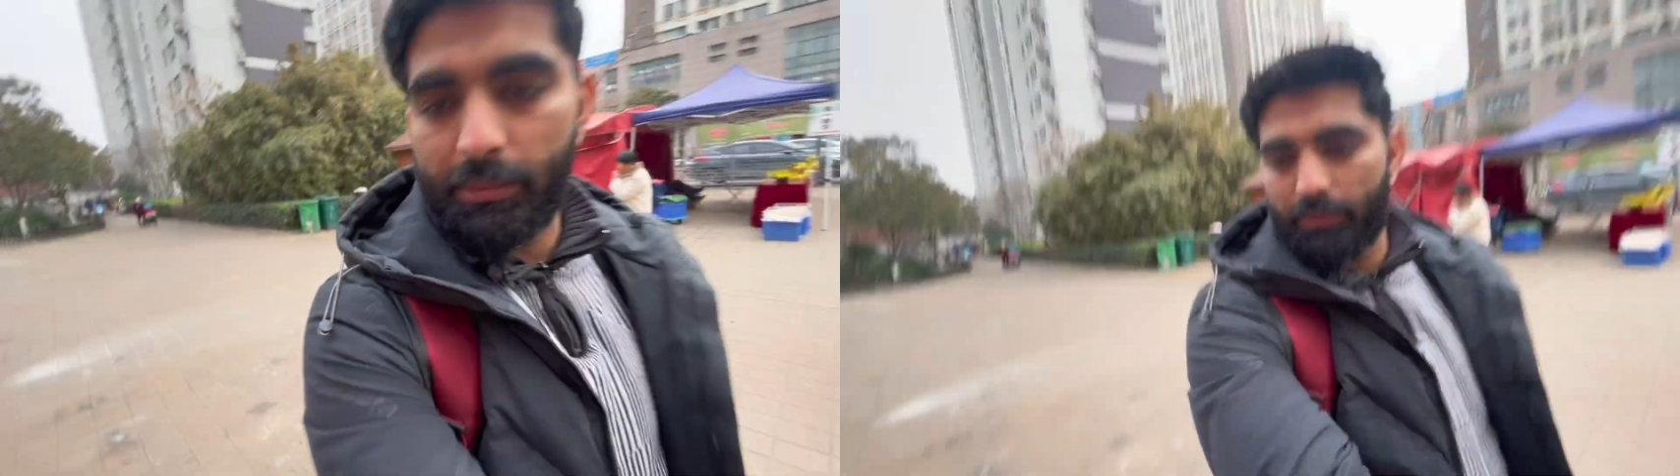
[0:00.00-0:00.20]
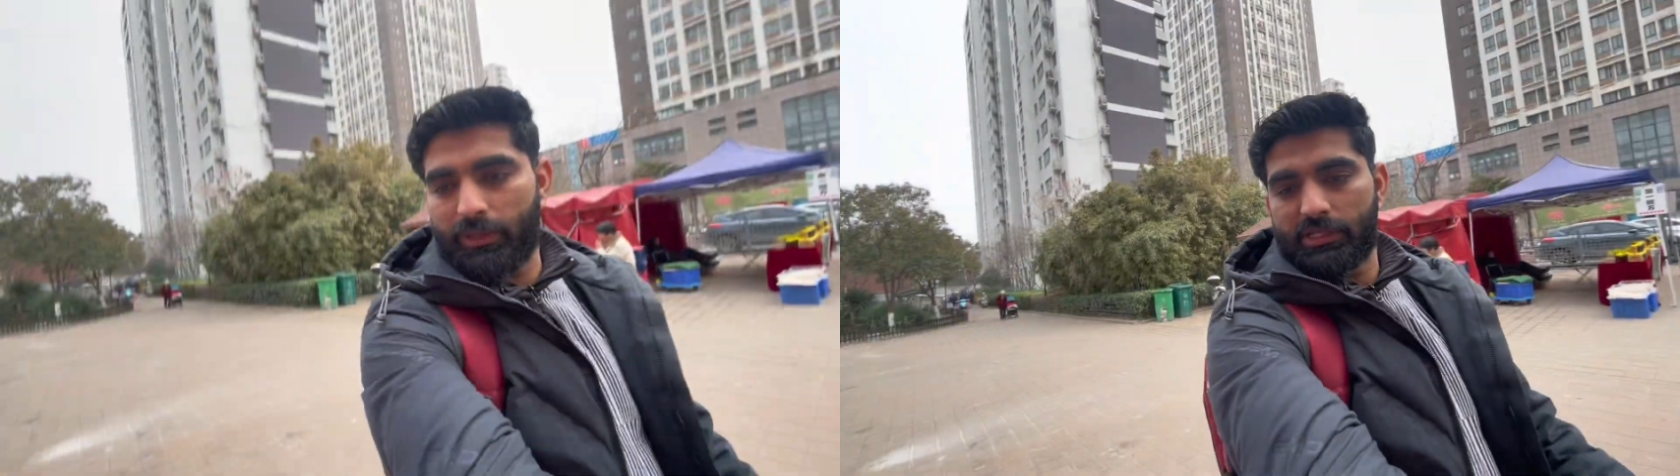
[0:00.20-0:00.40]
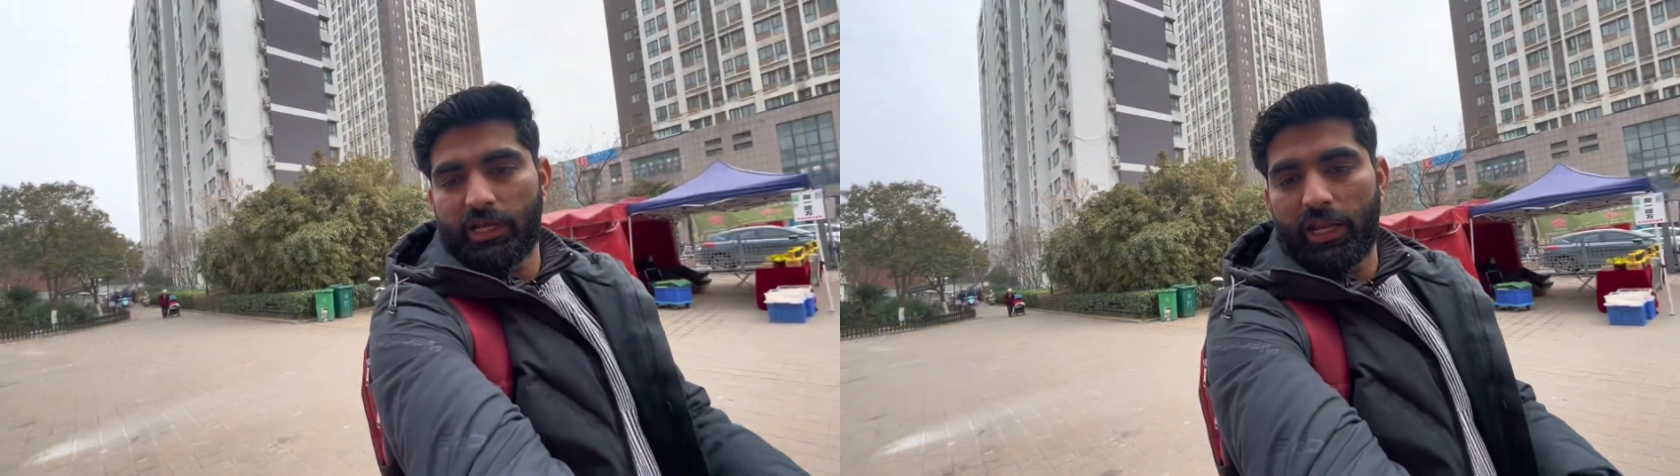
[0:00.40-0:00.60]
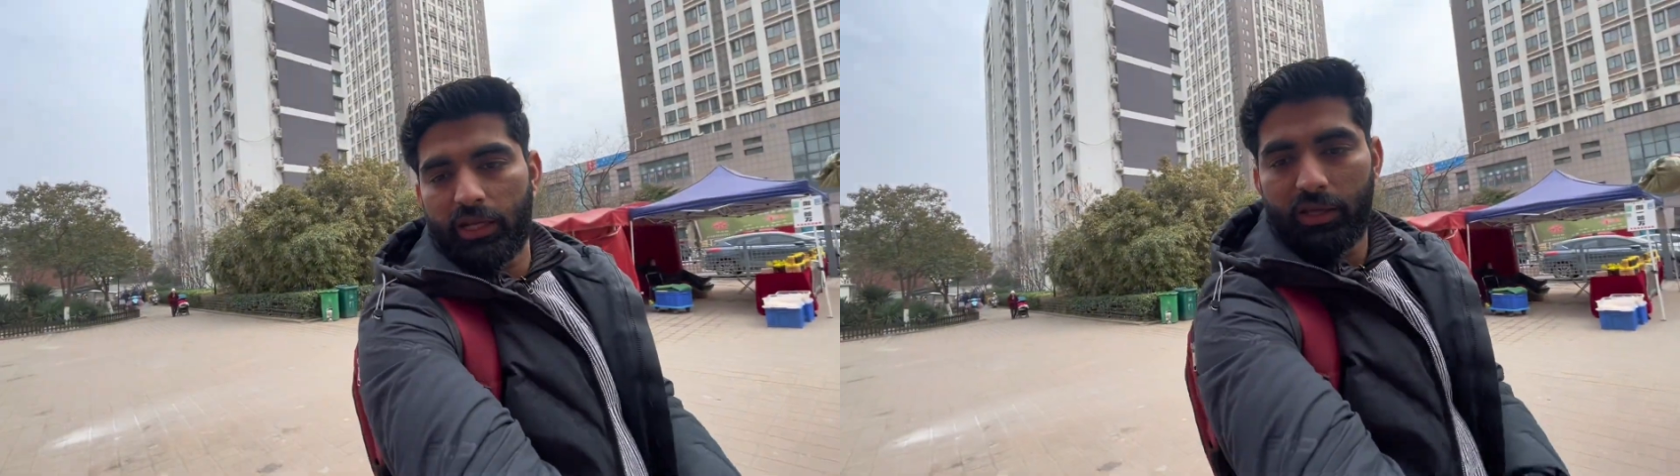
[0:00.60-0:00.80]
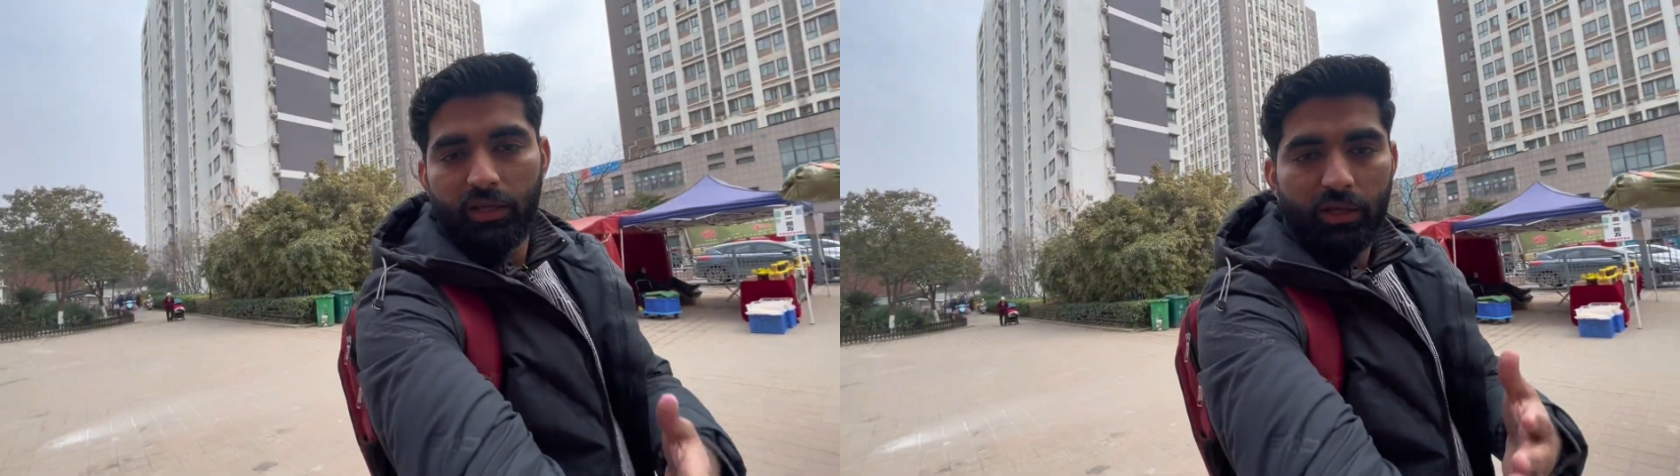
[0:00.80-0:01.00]
पे भी ये
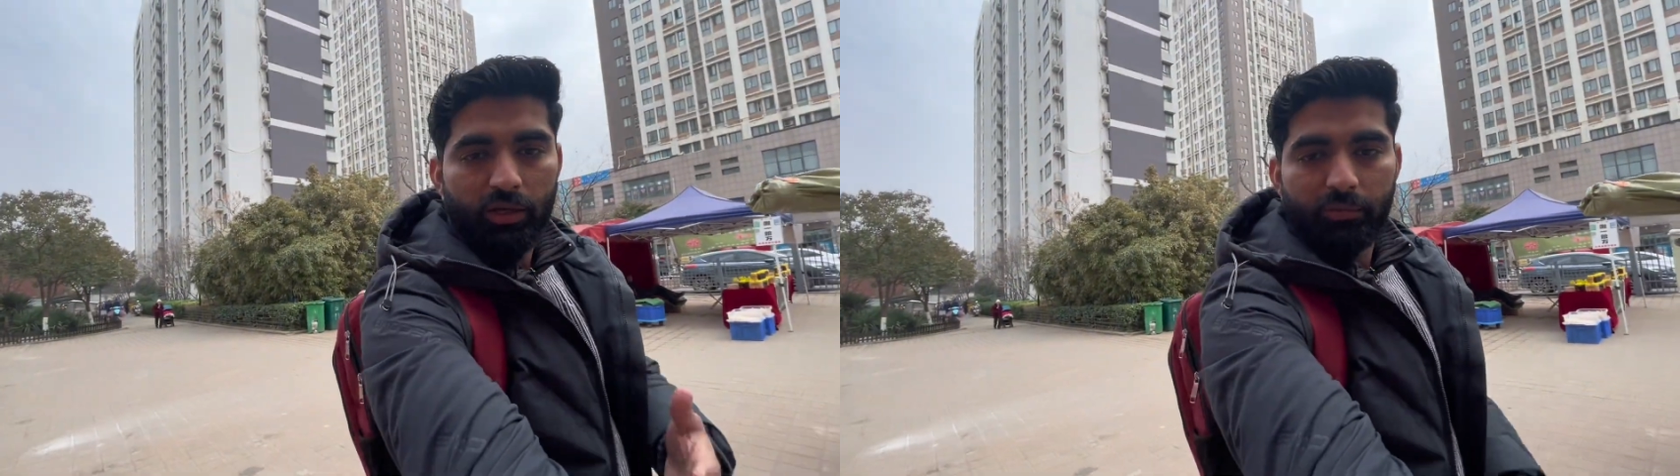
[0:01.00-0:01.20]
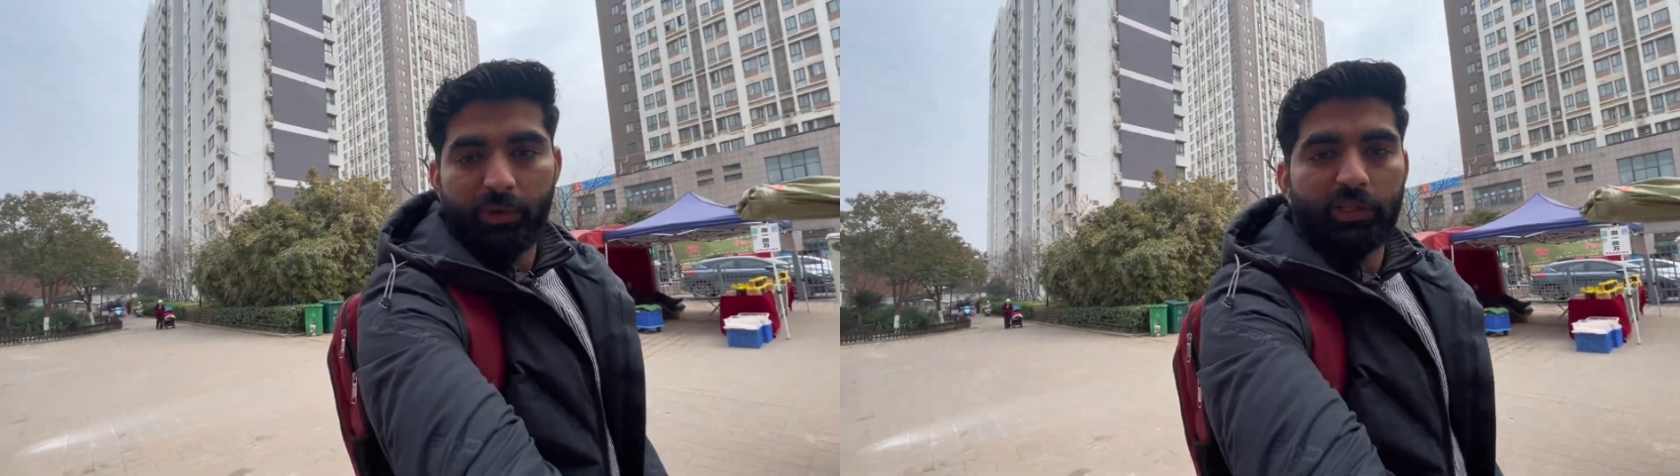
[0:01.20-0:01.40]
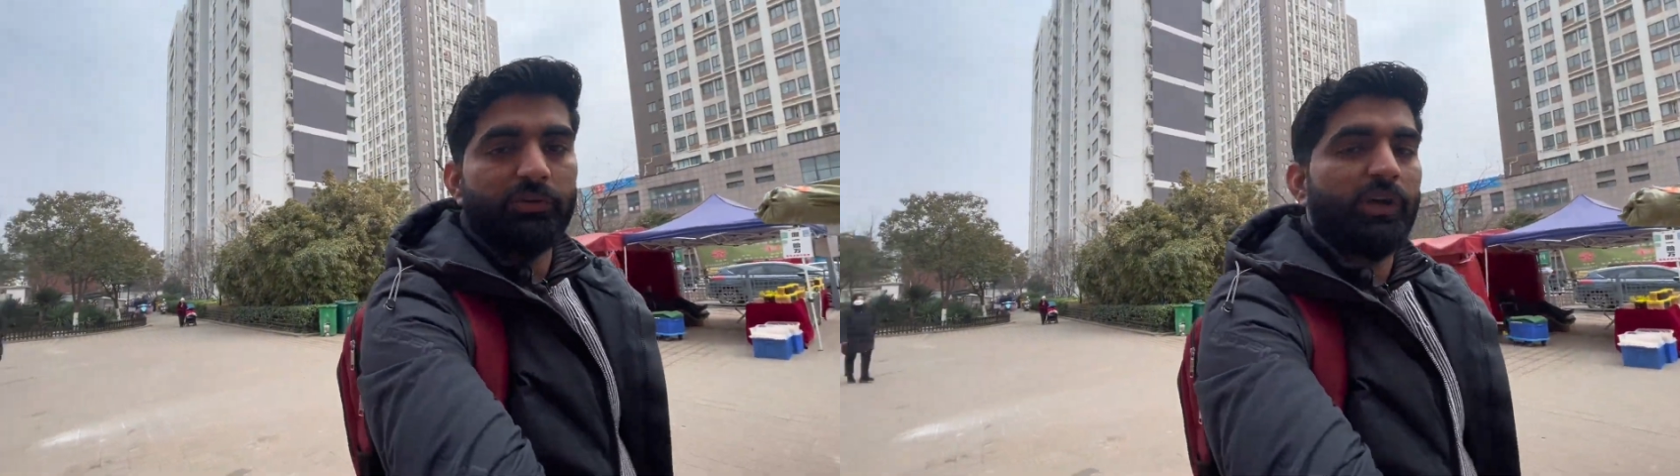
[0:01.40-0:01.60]
सारे बर्तन